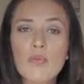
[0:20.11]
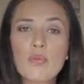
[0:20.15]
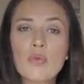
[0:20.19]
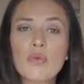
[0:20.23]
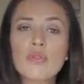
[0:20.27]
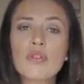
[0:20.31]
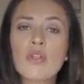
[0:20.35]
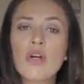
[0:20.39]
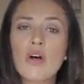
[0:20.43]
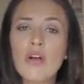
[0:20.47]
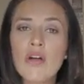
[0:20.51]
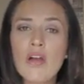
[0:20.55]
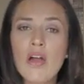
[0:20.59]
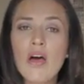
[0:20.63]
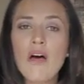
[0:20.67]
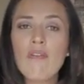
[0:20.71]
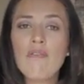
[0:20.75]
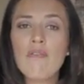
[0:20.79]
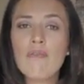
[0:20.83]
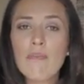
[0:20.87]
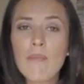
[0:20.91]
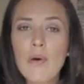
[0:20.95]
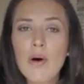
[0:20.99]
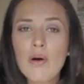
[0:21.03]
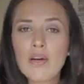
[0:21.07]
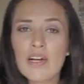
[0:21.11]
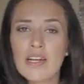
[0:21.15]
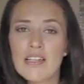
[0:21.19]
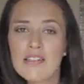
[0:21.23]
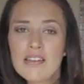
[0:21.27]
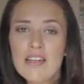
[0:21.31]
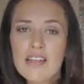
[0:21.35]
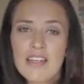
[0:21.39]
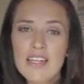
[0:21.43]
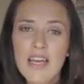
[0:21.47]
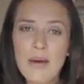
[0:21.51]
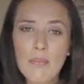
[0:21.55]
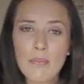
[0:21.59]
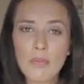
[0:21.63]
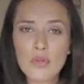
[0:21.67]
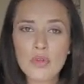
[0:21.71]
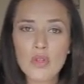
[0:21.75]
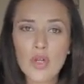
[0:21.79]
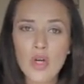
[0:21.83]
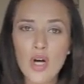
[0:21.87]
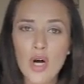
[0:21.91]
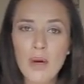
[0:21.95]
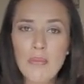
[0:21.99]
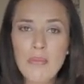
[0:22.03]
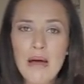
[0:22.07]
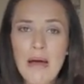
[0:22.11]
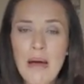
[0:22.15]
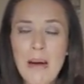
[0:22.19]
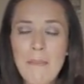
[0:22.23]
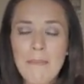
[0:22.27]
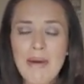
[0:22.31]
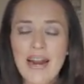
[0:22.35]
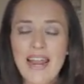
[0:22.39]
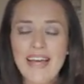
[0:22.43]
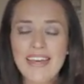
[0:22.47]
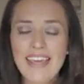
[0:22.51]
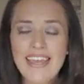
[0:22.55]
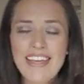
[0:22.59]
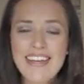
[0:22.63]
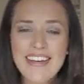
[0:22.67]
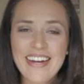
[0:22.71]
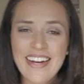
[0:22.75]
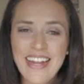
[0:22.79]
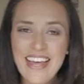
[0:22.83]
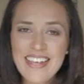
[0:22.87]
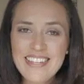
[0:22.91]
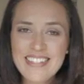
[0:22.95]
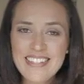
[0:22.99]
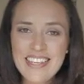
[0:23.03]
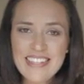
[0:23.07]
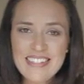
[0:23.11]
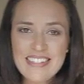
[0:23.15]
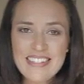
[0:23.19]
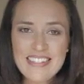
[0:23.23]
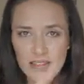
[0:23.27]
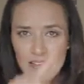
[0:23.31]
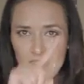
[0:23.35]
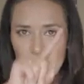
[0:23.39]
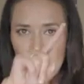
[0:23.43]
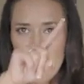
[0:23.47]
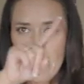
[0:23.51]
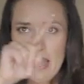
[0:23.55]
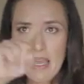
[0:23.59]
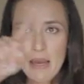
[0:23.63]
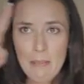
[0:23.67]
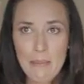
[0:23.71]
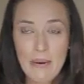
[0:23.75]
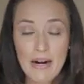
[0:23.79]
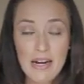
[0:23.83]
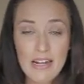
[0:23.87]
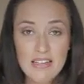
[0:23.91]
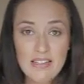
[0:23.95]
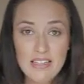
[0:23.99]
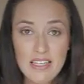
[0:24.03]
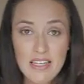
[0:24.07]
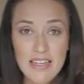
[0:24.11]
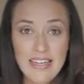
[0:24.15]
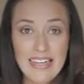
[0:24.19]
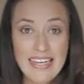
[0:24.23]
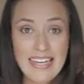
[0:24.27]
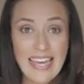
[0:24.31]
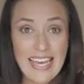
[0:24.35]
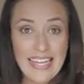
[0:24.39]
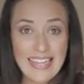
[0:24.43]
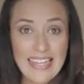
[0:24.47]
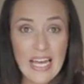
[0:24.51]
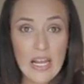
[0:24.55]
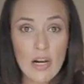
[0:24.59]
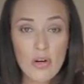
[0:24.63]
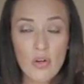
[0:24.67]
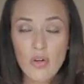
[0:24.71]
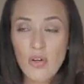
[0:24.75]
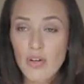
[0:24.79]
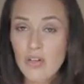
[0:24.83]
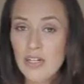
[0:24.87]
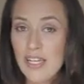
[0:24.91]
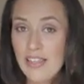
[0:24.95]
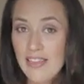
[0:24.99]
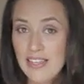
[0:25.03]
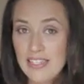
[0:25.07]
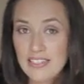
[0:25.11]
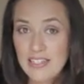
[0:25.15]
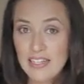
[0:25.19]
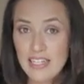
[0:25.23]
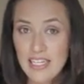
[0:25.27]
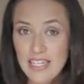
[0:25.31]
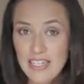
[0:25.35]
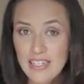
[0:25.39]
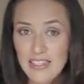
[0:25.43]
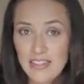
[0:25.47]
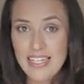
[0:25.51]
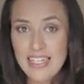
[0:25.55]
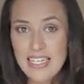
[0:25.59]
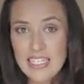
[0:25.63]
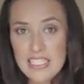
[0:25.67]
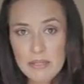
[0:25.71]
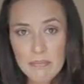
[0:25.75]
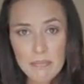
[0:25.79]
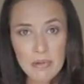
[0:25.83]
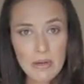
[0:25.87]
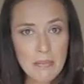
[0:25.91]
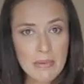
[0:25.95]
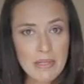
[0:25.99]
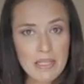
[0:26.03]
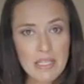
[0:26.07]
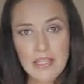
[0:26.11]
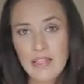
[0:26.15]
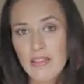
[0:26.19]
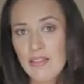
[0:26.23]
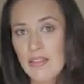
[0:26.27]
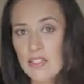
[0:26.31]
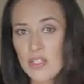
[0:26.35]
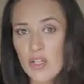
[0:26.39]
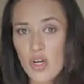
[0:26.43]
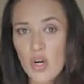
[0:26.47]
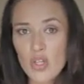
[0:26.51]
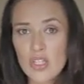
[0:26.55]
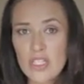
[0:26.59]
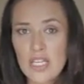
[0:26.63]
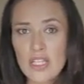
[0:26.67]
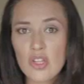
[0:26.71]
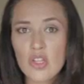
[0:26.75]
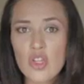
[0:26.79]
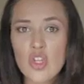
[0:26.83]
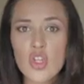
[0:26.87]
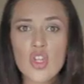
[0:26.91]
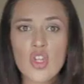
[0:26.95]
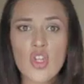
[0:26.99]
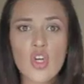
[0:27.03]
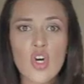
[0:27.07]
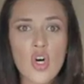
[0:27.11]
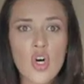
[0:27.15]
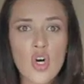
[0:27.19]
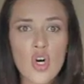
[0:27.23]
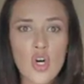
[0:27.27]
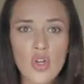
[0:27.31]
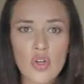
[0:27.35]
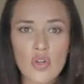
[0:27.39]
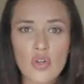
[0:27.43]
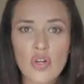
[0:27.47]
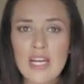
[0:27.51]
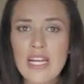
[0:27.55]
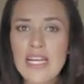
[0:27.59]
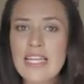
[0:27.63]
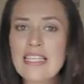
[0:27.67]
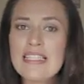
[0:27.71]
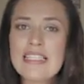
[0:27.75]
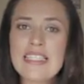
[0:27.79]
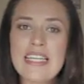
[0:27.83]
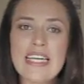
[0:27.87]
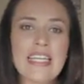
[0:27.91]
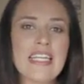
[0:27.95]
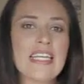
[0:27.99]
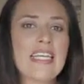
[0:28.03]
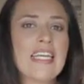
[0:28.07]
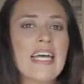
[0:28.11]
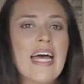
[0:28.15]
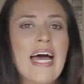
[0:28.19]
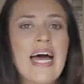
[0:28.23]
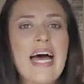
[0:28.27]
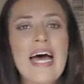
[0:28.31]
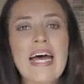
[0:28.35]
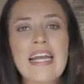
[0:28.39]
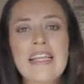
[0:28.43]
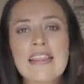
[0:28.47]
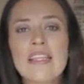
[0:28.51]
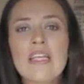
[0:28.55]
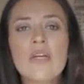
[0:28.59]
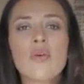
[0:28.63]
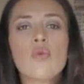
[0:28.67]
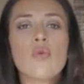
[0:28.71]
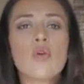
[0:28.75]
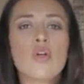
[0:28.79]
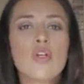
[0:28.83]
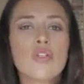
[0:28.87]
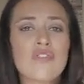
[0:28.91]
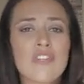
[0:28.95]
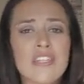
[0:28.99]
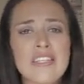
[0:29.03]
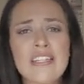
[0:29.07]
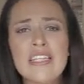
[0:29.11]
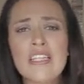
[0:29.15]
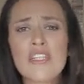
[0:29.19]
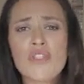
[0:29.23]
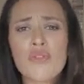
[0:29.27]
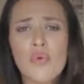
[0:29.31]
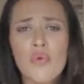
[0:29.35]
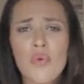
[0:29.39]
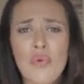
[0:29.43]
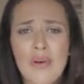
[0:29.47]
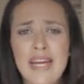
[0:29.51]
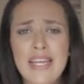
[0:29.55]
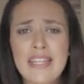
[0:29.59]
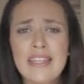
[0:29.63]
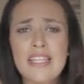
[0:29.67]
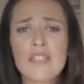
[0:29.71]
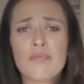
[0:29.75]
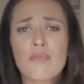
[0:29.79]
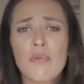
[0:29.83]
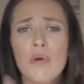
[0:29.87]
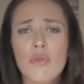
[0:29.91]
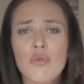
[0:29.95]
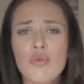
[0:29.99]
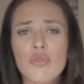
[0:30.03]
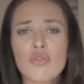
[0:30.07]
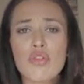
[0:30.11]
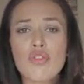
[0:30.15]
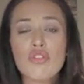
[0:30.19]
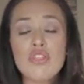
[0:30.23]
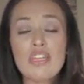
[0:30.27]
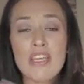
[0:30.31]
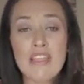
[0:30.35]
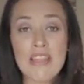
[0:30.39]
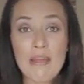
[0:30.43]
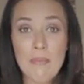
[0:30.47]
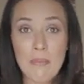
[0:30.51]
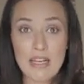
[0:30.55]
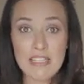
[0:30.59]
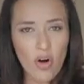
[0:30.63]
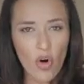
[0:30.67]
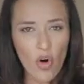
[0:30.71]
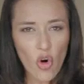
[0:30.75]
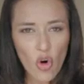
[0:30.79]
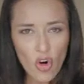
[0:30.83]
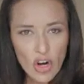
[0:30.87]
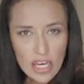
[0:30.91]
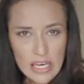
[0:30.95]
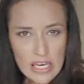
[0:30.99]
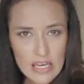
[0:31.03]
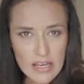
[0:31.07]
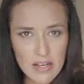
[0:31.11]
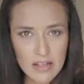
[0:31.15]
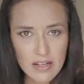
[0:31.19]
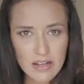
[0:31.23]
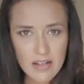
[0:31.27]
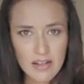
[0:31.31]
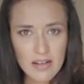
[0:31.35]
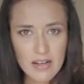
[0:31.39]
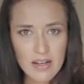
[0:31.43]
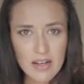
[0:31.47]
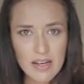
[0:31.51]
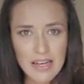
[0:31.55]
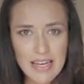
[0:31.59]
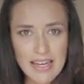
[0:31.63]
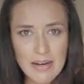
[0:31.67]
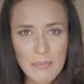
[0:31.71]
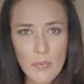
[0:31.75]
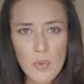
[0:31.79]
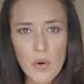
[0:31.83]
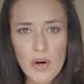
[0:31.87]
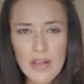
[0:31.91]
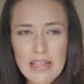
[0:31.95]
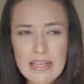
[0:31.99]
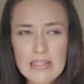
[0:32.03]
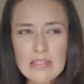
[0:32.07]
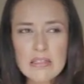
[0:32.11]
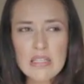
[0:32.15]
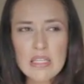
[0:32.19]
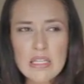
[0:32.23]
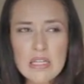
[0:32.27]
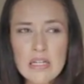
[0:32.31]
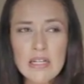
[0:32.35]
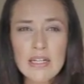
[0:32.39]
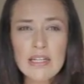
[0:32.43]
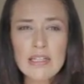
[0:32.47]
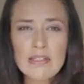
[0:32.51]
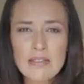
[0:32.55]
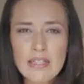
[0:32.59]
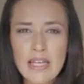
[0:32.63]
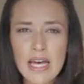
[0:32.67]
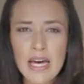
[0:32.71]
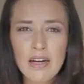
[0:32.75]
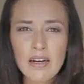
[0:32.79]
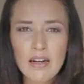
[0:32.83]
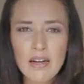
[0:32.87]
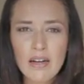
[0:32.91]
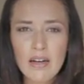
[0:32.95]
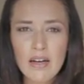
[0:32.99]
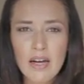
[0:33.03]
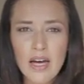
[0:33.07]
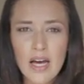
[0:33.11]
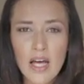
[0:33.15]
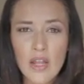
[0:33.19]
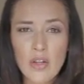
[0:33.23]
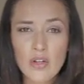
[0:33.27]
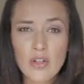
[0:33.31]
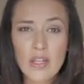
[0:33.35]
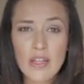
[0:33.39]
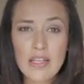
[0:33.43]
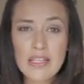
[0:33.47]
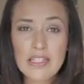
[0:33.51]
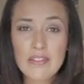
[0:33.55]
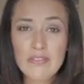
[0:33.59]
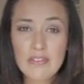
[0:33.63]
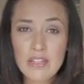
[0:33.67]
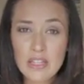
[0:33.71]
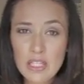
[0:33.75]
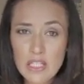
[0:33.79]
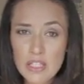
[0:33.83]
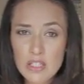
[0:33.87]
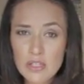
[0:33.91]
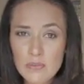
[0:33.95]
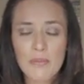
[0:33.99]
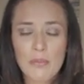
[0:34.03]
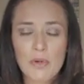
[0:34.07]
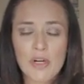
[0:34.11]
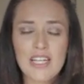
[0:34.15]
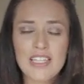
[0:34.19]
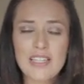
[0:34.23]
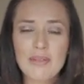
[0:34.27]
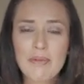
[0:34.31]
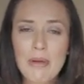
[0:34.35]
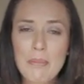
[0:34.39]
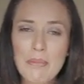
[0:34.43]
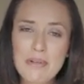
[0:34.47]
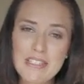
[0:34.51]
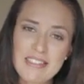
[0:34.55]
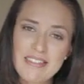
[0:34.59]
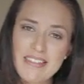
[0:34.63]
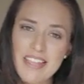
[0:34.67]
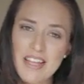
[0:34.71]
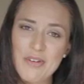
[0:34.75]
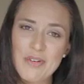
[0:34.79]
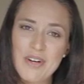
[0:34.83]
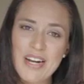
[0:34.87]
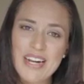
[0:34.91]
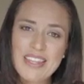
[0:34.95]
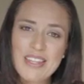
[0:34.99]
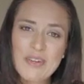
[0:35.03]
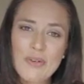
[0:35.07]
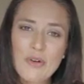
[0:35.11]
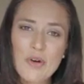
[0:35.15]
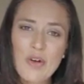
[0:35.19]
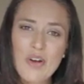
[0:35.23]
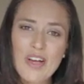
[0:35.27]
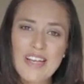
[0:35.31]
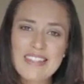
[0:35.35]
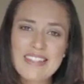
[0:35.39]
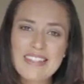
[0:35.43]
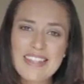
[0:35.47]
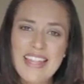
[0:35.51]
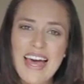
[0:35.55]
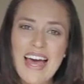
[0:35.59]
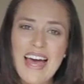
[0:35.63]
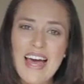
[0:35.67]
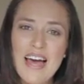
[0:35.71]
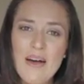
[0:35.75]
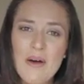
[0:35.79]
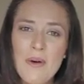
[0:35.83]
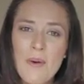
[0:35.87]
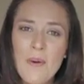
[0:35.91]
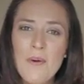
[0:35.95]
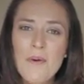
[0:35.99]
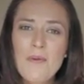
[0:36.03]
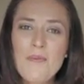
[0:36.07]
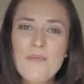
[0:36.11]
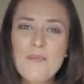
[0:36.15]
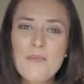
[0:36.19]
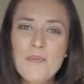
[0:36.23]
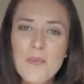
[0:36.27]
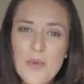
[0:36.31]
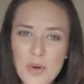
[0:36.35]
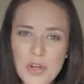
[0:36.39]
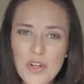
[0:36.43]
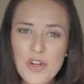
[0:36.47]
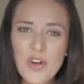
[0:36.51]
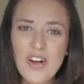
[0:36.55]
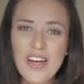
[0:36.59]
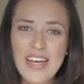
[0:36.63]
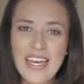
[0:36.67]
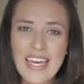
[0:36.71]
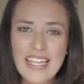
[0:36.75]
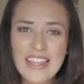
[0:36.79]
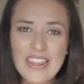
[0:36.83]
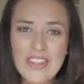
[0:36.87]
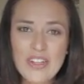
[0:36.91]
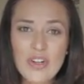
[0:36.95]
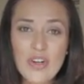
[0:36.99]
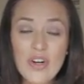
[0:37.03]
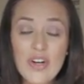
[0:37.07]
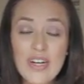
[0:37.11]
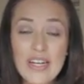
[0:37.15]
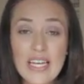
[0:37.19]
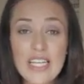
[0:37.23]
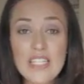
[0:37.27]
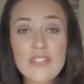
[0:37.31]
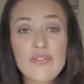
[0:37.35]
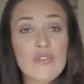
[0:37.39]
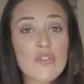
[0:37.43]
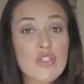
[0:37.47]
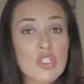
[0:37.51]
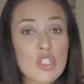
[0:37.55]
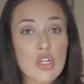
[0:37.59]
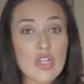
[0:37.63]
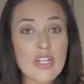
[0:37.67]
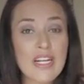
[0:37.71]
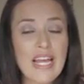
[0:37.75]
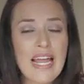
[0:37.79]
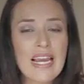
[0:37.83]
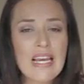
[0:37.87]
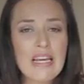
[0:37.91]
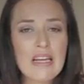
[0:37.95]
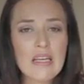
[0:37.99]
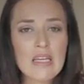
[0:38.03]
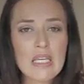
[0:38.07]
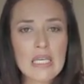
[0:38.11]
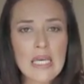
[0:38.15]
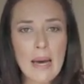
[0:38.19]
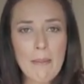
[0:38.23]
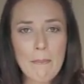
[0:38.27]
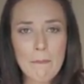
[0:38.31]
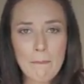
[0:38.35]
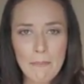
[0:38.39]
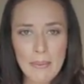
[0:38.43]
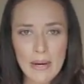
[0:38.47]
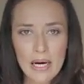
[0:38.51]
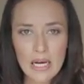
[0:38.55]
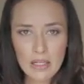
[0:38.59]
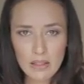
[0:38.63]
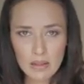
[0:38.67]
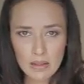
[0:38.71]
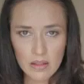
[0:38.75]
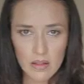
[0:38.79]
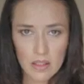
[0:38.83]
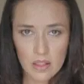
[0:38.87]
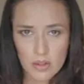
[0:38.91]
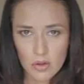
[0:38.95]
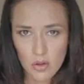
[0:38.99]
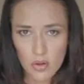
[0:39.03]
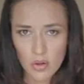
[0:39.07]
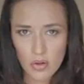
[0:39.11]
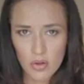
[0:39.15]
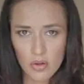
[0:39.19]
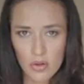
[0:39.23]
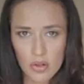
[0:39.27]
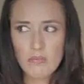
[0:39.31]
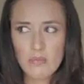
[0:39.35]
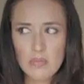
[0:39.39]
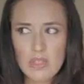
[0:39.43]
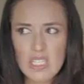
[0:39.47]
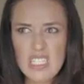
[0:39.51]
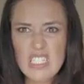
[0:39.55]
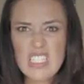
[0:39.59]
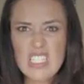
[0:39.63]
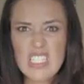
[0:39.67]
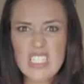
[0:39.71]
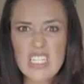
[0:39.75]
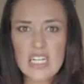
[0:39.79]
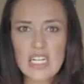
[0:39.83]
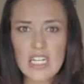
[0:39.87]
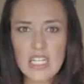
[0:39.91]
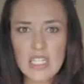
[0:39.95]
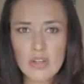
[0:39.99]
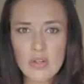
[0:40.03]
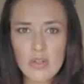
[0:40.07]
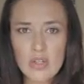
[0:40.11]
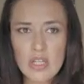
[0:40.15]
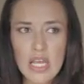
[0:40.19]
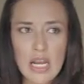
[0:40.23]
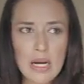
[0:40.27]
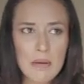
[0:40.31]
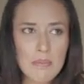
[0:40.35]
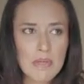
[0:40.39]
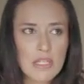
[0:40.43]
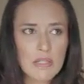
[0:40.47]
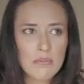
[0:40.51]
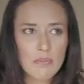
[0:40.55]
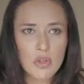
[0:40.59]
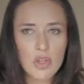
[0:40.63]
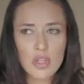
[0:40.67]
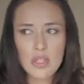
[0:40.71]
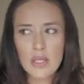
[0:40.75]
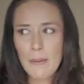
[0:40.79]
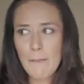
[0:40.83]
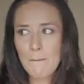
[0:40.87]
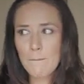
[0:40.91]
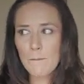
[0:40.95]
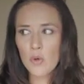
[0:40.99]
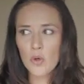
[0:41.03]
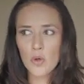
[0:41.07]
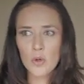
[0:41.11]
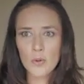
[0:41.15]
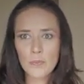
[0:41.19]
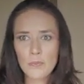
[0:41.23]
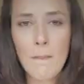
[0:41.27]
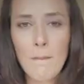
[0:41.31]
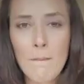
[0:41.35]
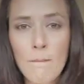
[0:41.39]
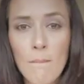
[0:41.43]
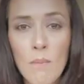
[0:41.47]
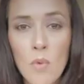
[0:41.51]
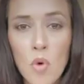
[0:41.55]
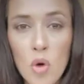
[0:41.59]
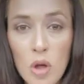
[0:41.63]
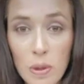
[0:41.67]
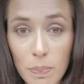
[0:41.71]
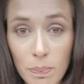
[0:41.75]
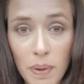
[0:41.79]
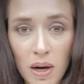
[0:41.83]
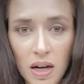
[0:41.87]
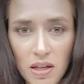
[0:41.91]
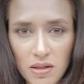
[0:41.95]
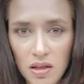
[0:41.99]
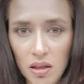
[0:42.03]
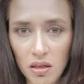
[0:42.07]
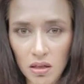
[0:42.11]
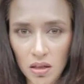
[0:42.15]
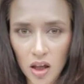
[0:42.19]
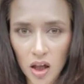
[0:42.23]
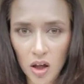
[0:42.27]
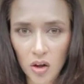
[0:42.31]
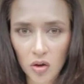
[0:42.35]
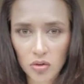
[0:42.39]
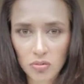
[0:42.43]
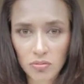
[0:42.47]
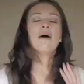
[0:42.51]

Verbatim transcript: www.loveboglencería.com para que ingreses, ahí aparece, catálogo, le das clic y simplemente te desglosa todo, lencería, artículos fetiche, juguetes, productos y demás. Hoy puedes ingresar a donde dice fetiche, porque te voy a presentar un artículo que está muy coqueto, que es funcional y aparte de todo, discreto y al mismo tiempo muy placentero.